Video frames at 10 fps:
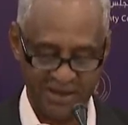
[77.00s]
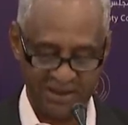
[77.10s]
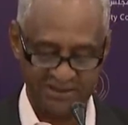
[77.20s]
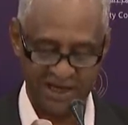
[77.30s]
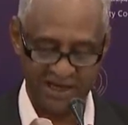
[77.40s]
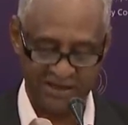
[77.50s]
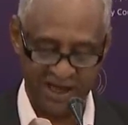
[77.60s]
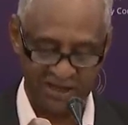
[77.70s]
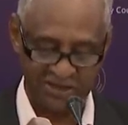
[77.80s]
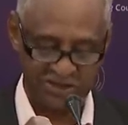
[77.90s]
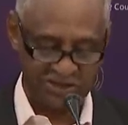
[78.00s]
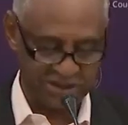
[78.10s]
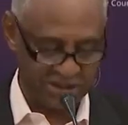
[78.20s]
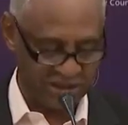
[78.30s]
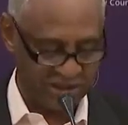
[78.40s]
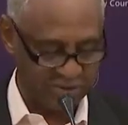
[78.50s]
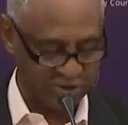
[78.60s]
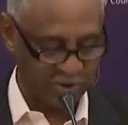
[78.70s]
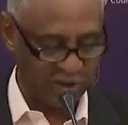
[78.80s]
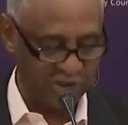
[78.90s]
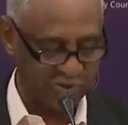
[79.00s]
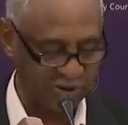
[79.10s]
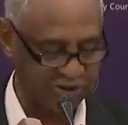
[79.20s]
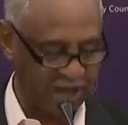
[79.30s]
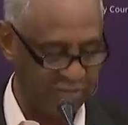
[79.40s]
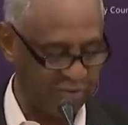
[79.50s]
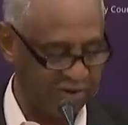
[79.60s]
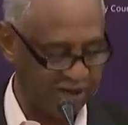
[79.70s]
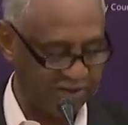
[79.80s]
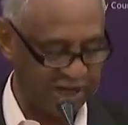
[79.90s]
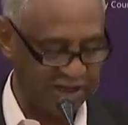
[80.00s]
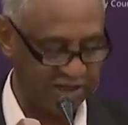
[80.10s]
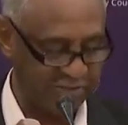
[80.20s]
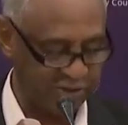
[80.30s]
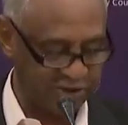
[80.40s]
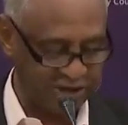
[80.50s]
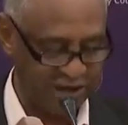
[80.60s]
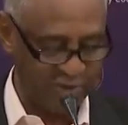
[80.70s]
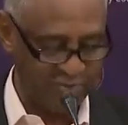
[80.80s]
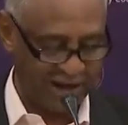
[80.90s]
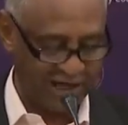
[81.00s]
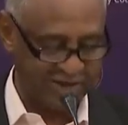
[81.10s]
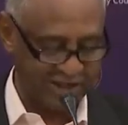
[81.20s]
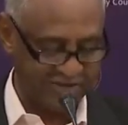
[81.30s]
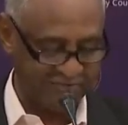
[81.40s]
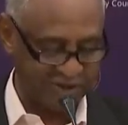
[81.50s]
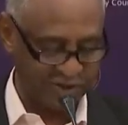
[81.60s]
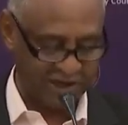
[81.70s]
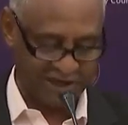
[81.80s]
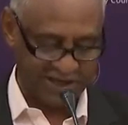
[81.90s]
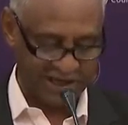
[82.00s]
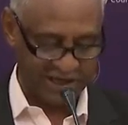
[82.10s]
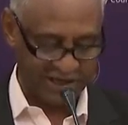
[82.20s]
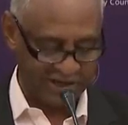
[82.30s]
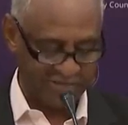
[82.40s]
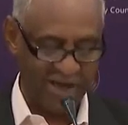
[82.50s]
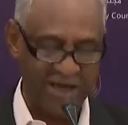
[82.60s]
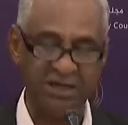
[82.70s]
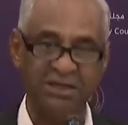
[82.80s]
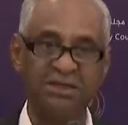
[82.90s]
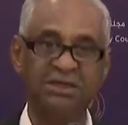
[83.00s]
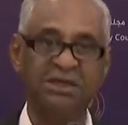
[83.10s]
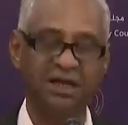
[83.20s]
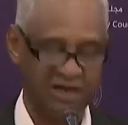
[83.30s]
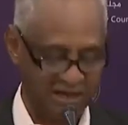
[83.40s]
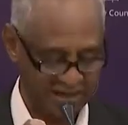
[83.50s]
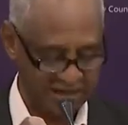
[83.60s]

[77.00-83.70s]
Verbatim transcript: كذلك ناقش آه، مشروع قانون التعامل بالنقد الأجنبي والذهب والمعادن النفيسة والأحجار الكريمة آه،